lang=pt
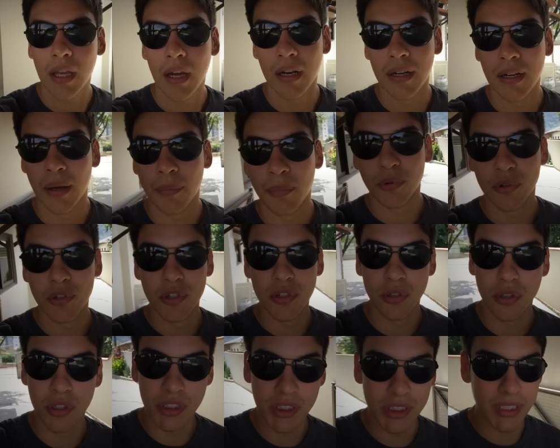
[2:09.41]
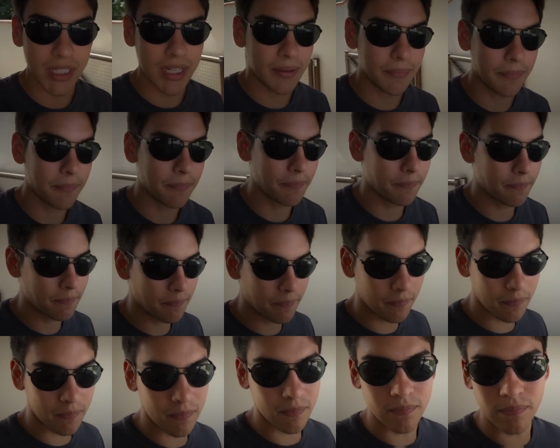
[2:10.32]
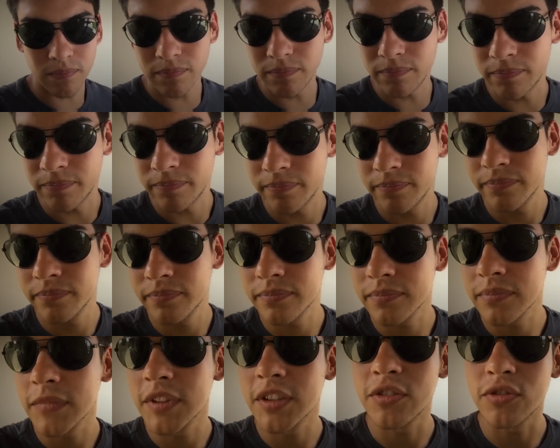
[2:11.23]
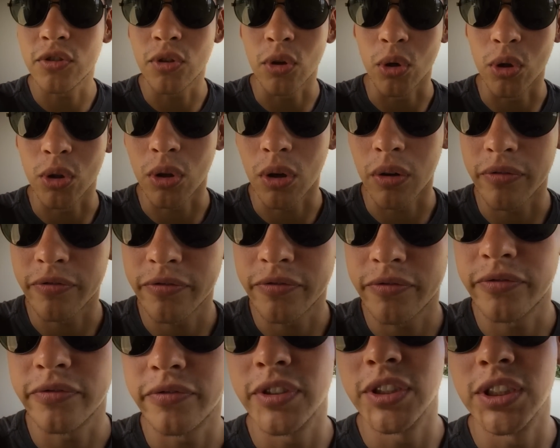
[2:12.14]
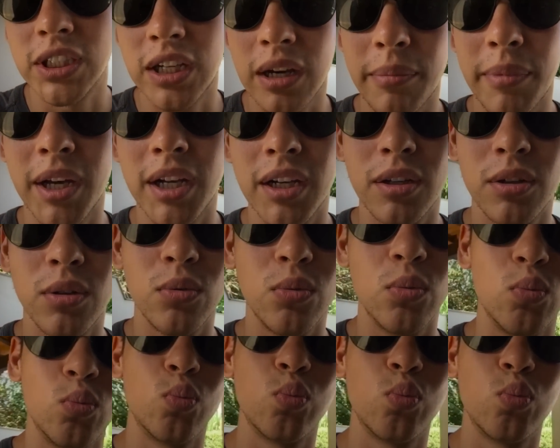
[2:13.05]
O cardápio de hoje é estrogonofe de camarão.